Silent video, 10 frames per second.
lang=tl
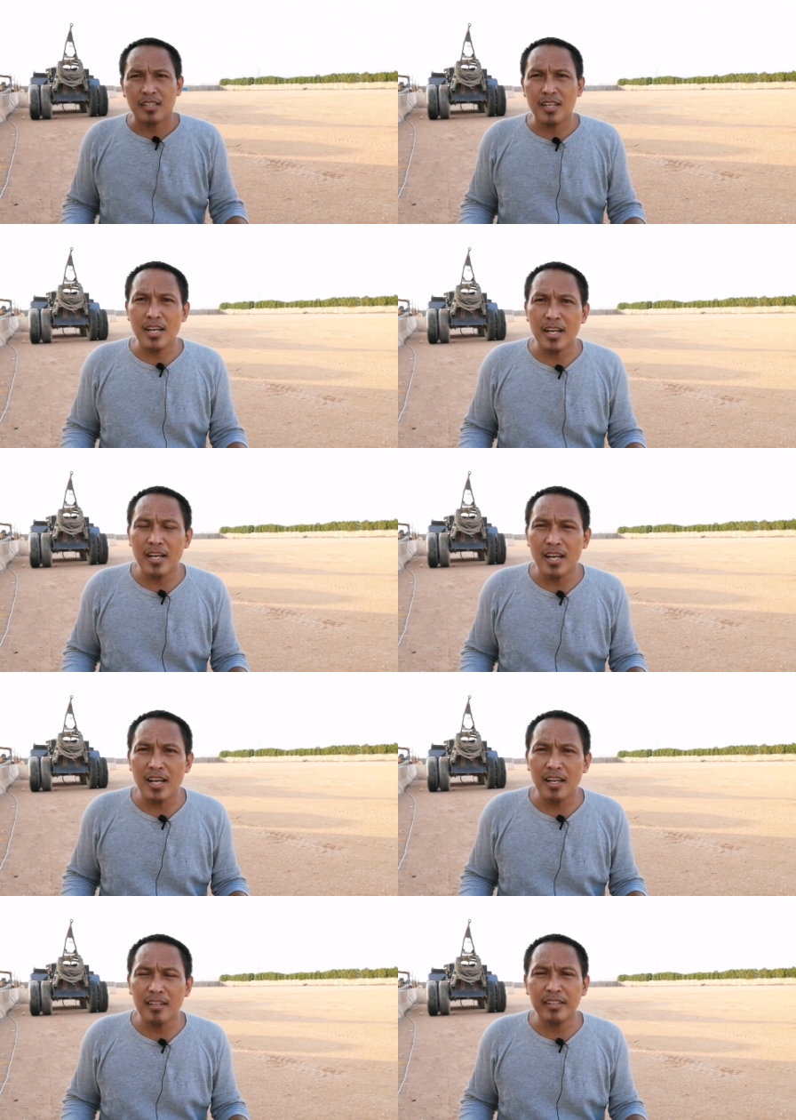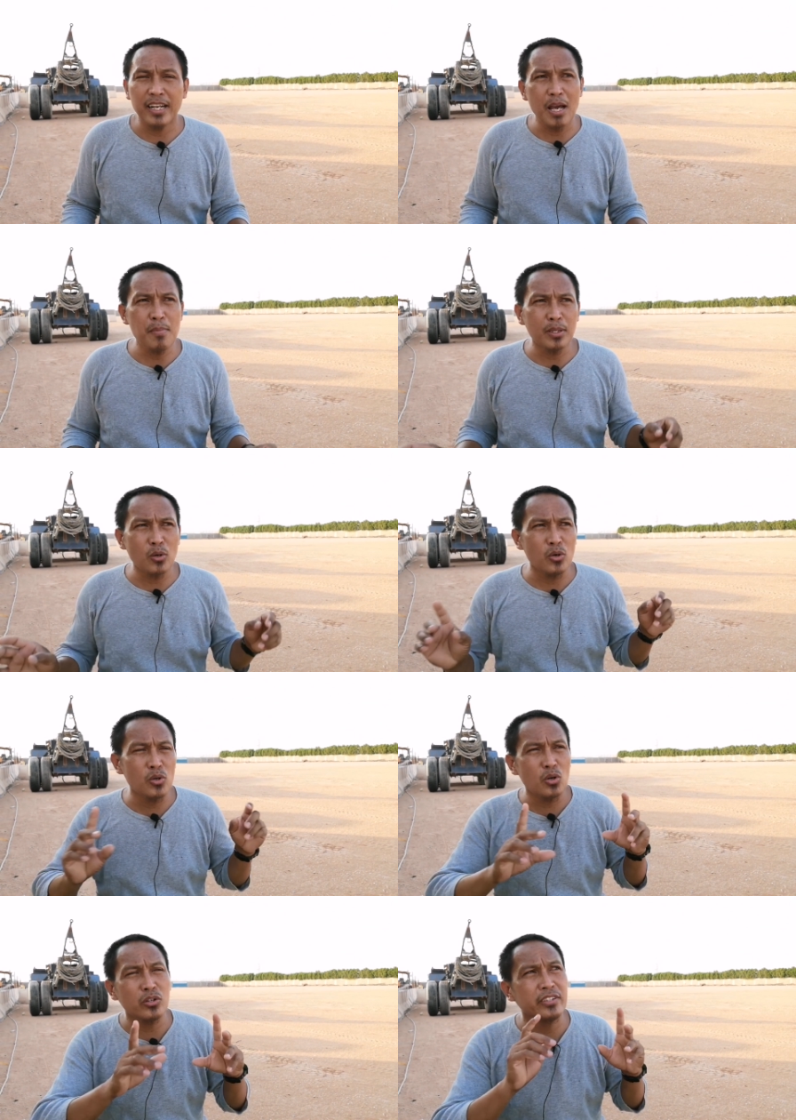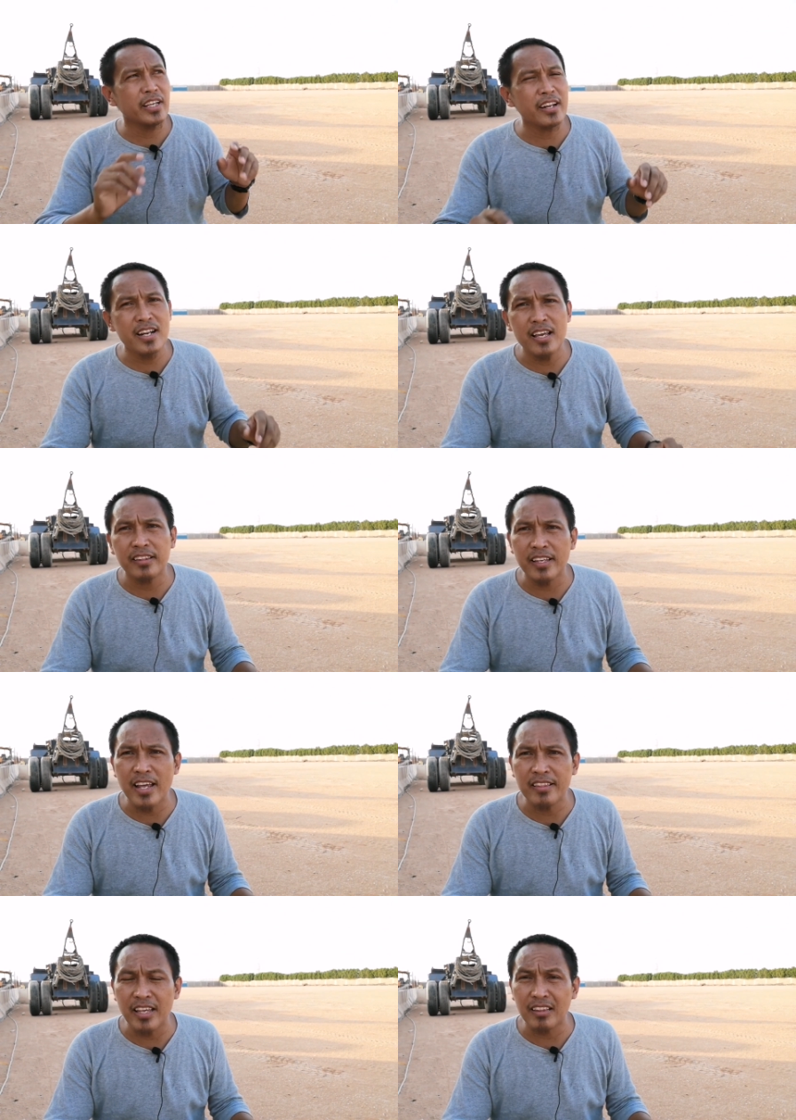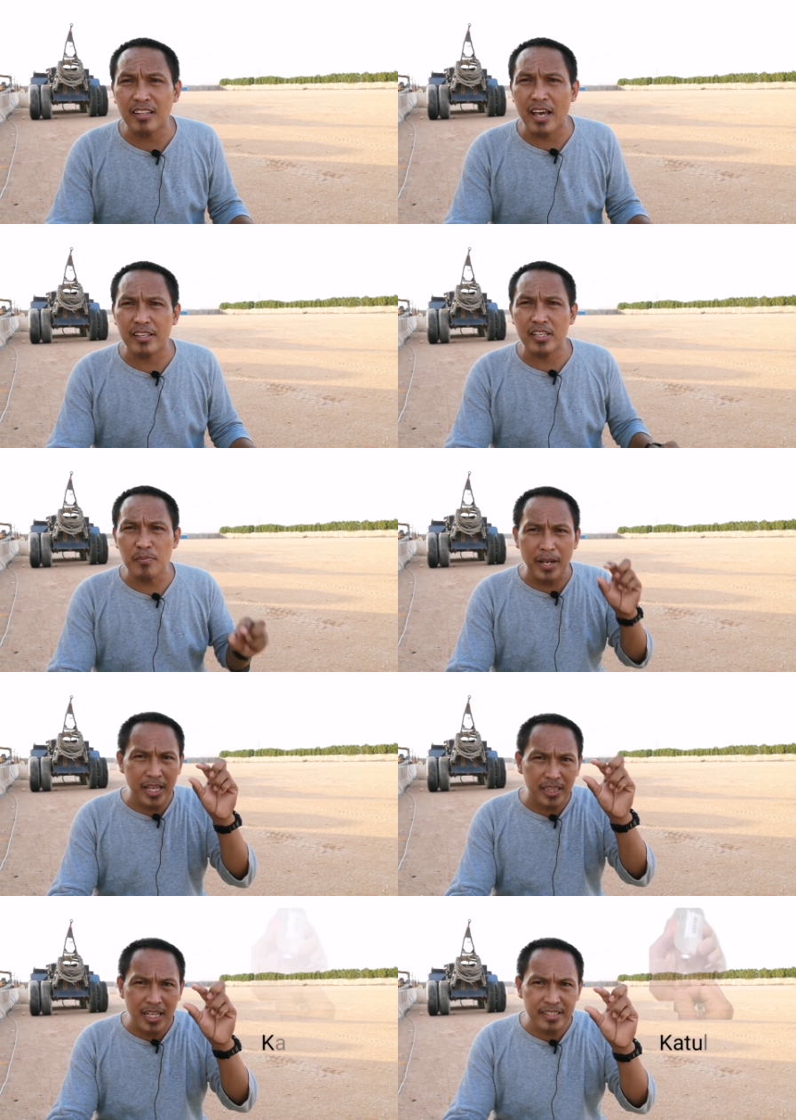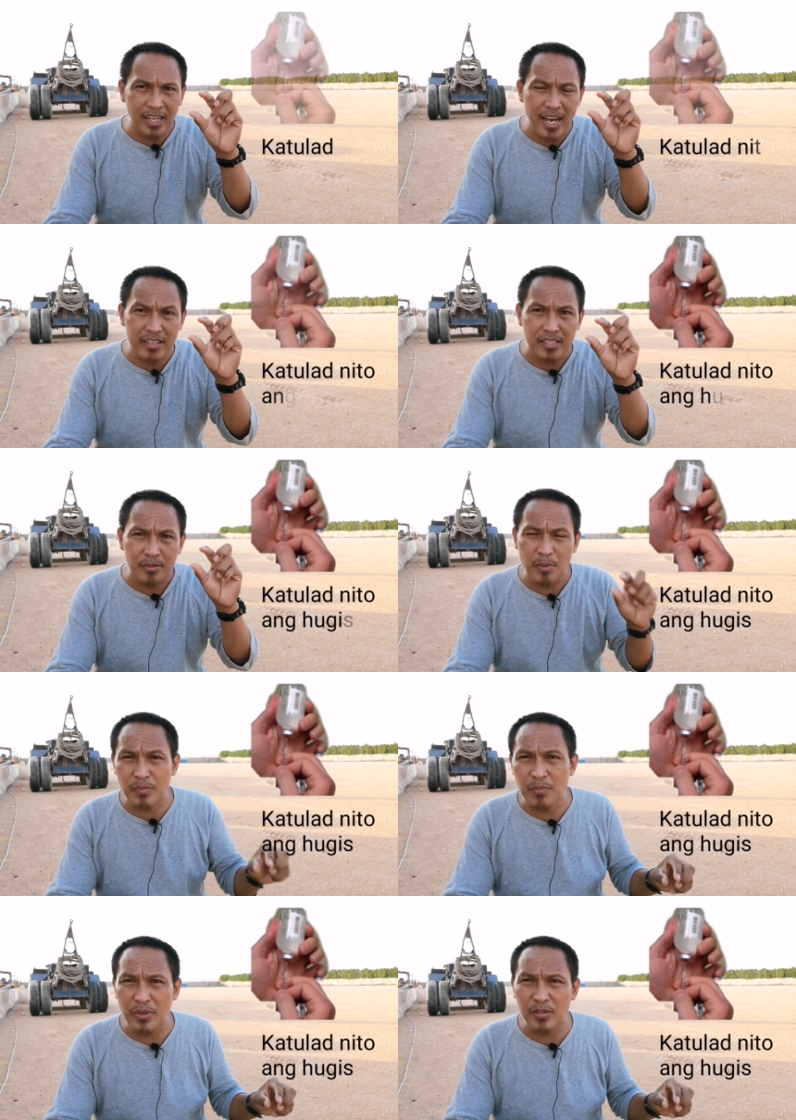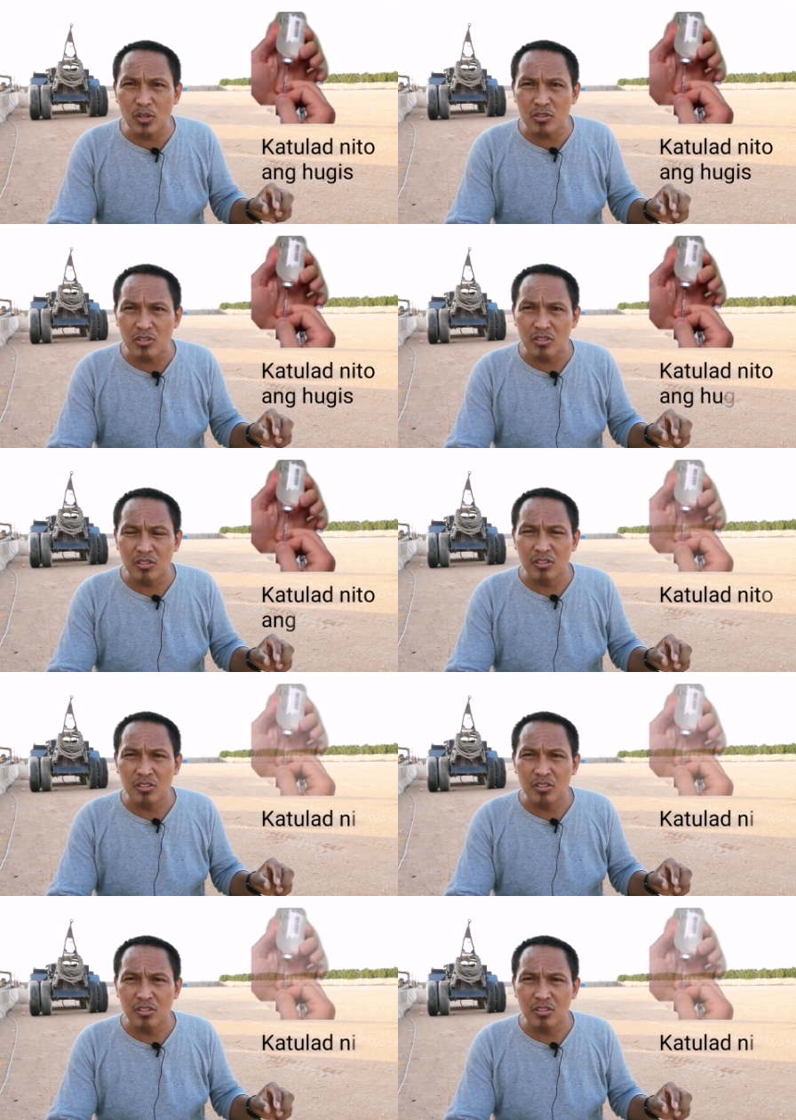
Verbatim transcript: Uh, ang ginagamit ko noong year 1998 guys is maliit lang siya guys, 15 pesos.